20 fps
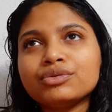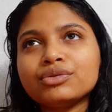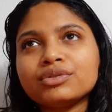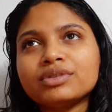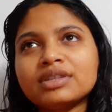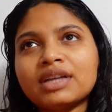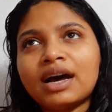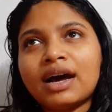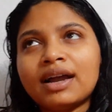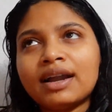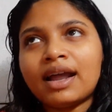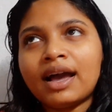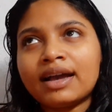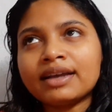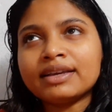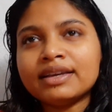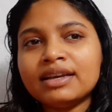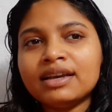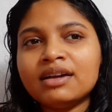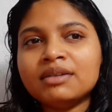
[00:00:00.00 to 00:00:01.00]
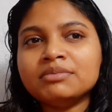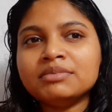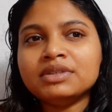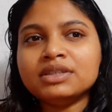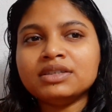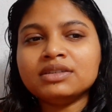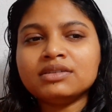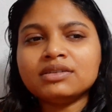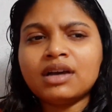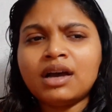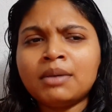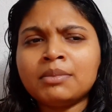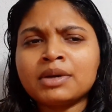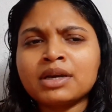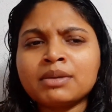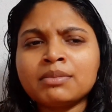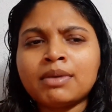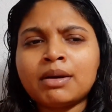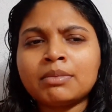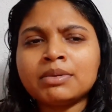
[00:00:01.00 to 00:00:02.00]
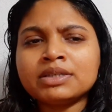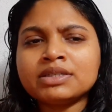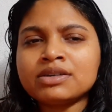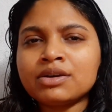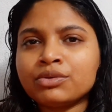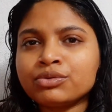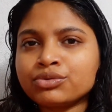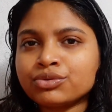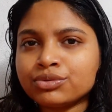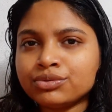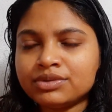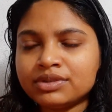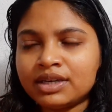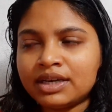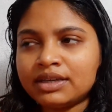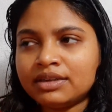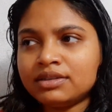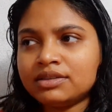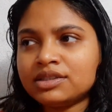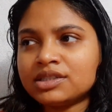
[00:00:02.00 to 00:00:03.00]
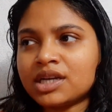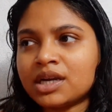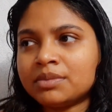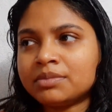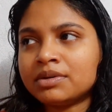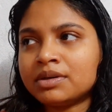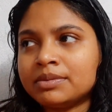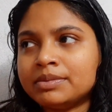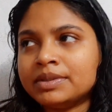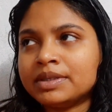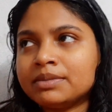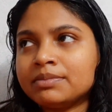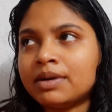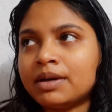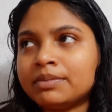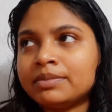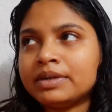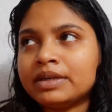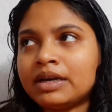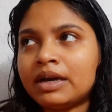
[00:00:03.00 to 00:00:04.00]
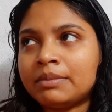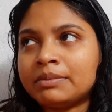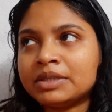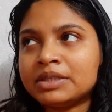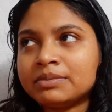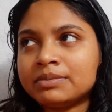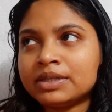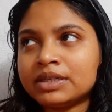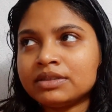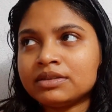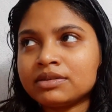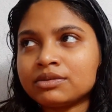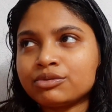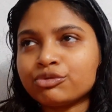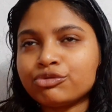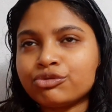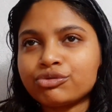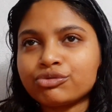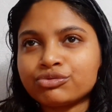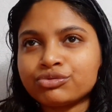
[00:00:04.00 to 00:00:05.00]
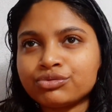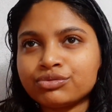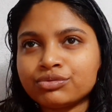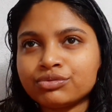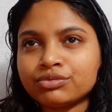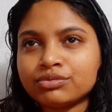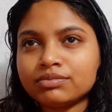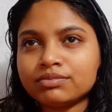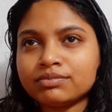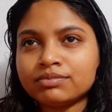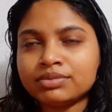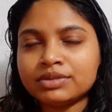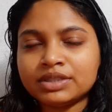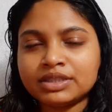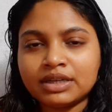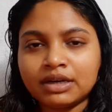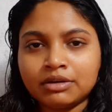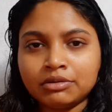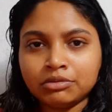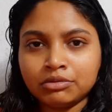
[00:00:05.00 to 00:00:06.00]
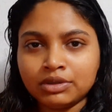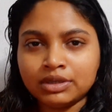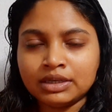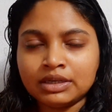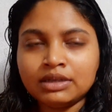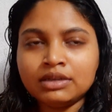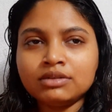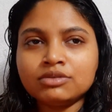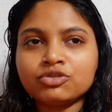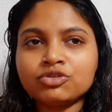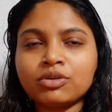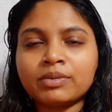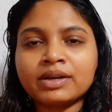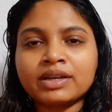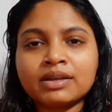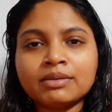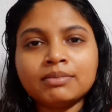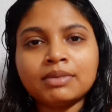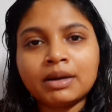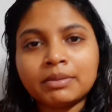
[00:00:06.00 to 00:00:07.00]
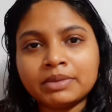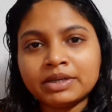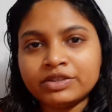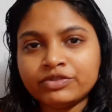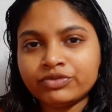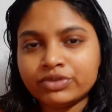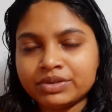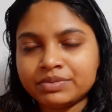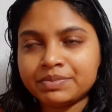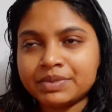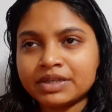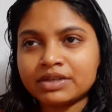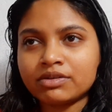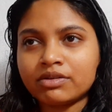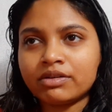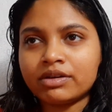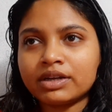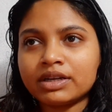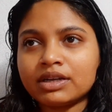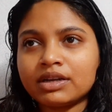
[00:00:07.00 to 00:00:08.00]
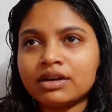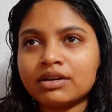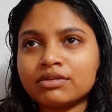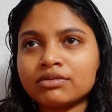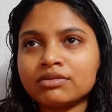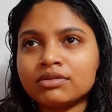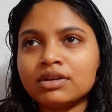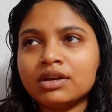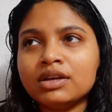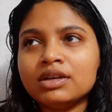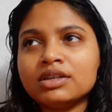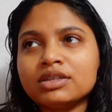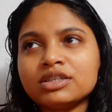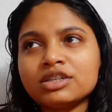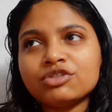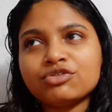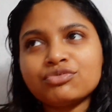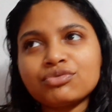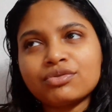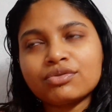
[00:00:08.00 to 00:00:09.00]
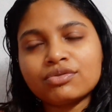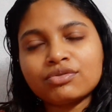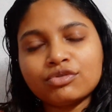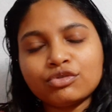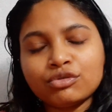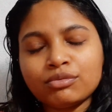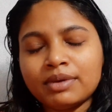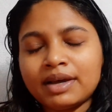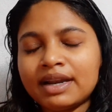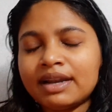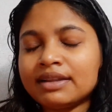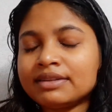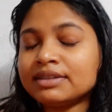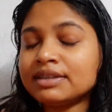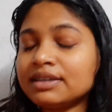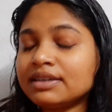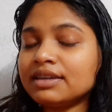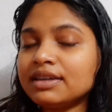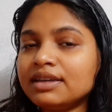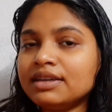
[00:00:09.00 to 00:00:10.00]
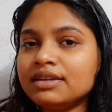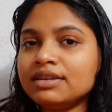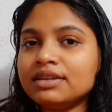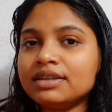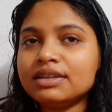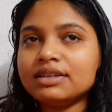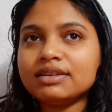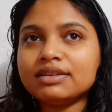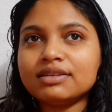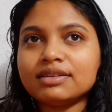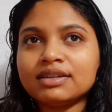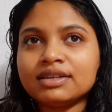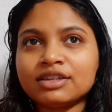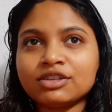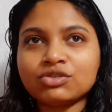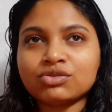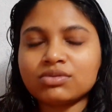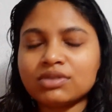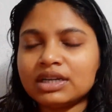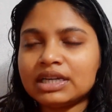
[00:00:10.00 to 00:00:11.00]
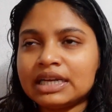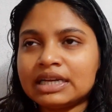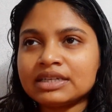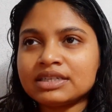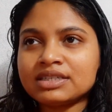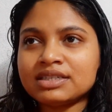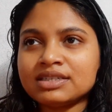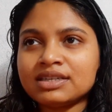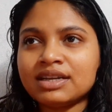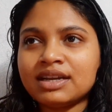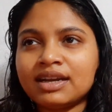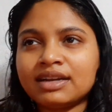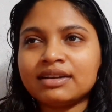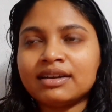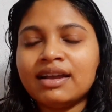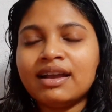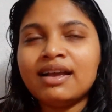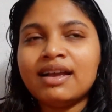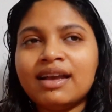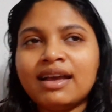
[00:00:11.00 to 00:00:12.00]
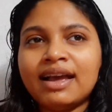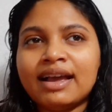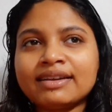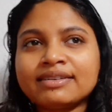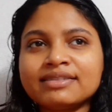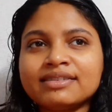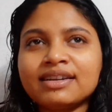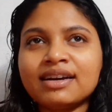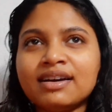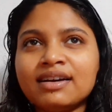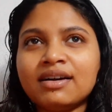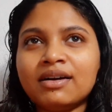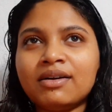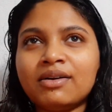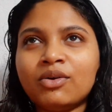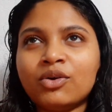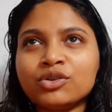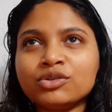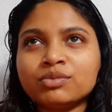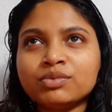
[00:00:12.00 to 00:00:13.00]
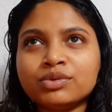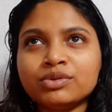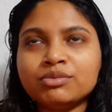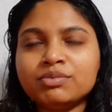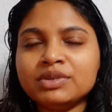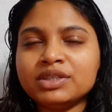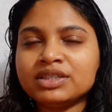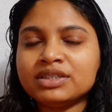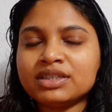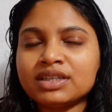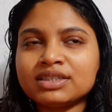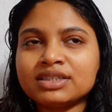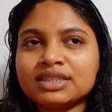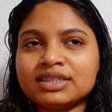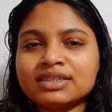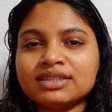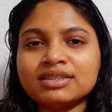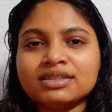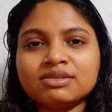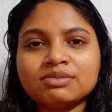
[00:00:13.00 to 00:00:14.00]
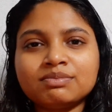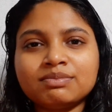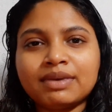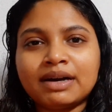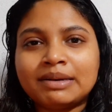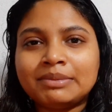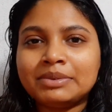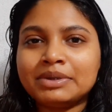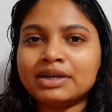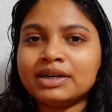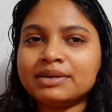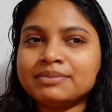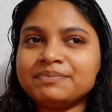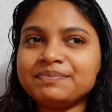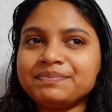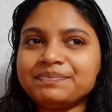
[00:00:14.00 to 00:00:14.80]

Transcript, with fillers: তো তার আগে আমি আমাকে বাবা যা ওষুধ দেয় স্বাভাবিকভাবে আমাদের বাড়িতে কোনো অসুবিধা হলে সবার আগে বাবাই ট্রিটমেন্ট করে কারণ সেই ছোট্টবেলা থেকেই এটা চলে আসছে আর একটা অদ্ভুত বিশ্বাস আছে যে বাবা